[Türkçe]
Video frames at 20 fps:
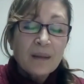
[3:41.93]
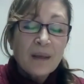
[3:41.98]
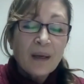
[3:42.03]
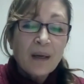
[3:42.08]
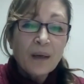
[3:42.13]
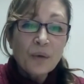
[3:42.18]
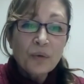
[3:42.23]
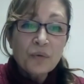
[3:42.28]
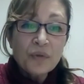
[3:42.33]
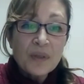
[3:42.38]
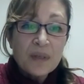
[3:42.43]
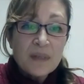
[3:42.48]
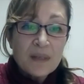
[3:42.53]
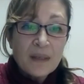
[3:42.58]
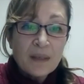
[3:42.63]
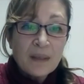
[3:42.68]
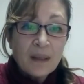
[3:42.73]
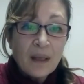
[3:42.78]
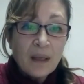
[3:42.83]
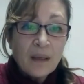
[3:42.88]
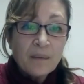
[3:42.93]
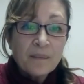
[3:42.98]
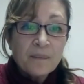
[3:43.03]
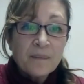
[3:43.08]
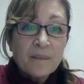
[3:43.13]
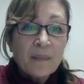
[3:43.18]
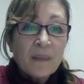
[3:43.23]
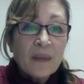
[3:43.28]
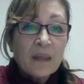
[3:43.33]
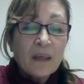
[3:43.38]
Daha öncesinde
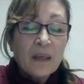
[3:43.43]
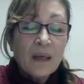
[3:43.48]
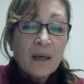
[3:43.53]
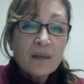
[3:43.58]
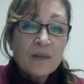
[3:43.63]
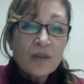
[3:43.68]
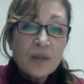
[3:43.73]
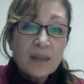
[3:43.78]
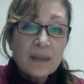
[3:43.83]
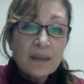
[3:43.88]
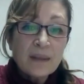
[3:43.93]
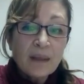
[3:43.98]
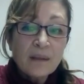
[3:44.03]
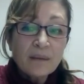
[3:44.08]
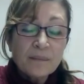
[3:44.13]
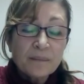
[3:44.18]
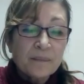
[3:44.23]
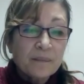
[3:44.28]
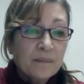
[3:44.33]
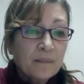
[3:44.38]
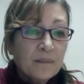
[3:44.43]
gerçekten